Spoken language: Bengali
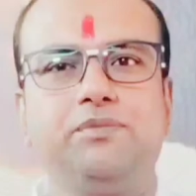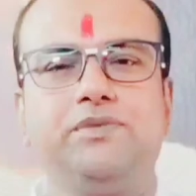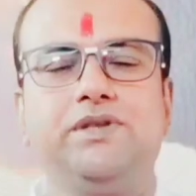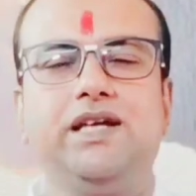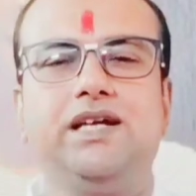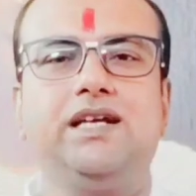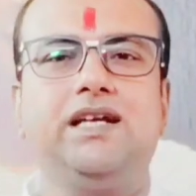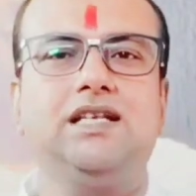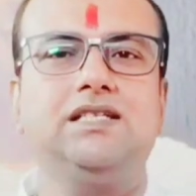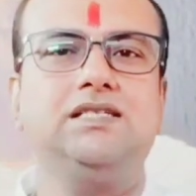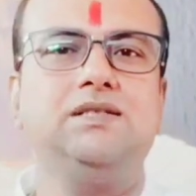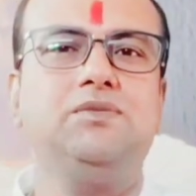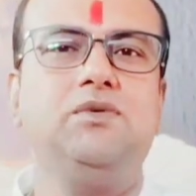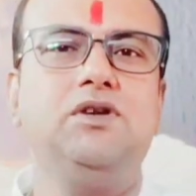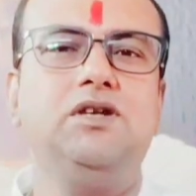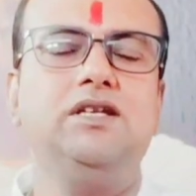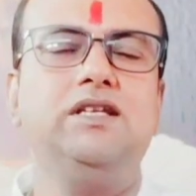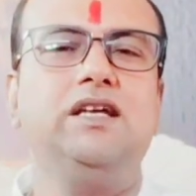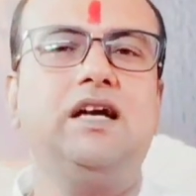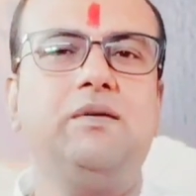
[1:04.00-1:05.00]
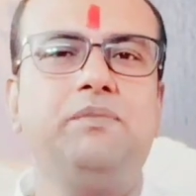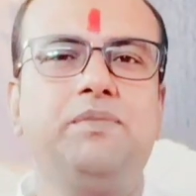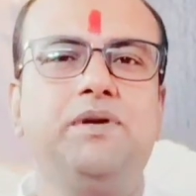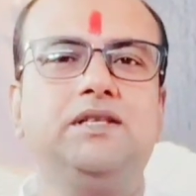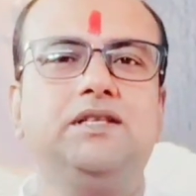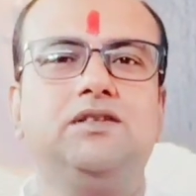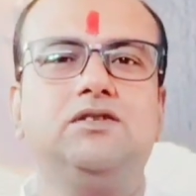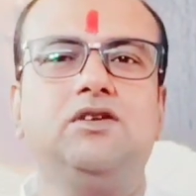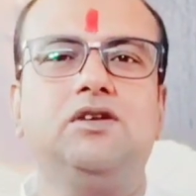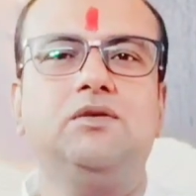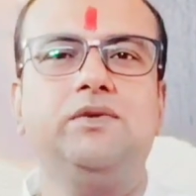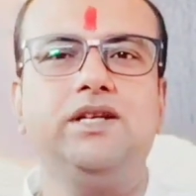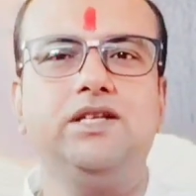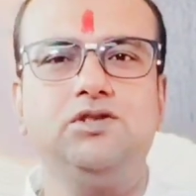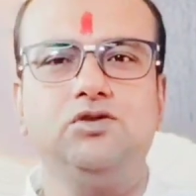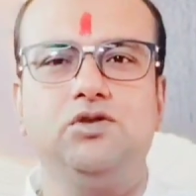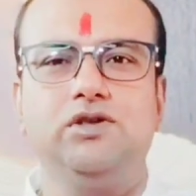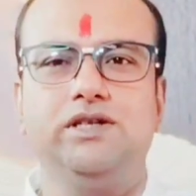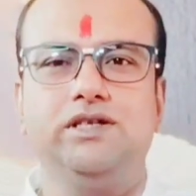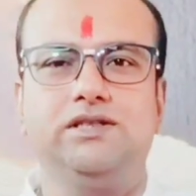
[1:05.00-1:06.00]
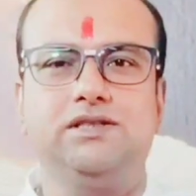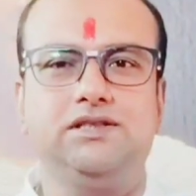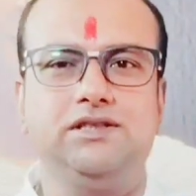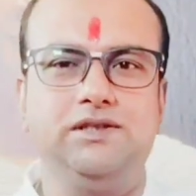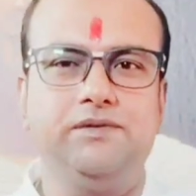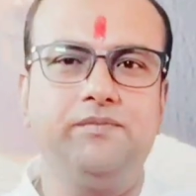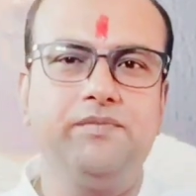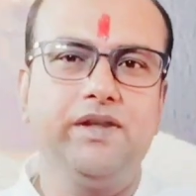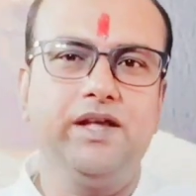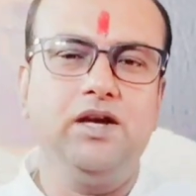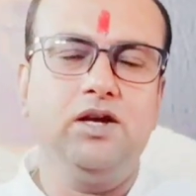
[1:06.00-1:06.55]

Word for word: সাপ্তাহিক রাশিফল নিয়ে আপনাদের দরবারে চলে এসেছি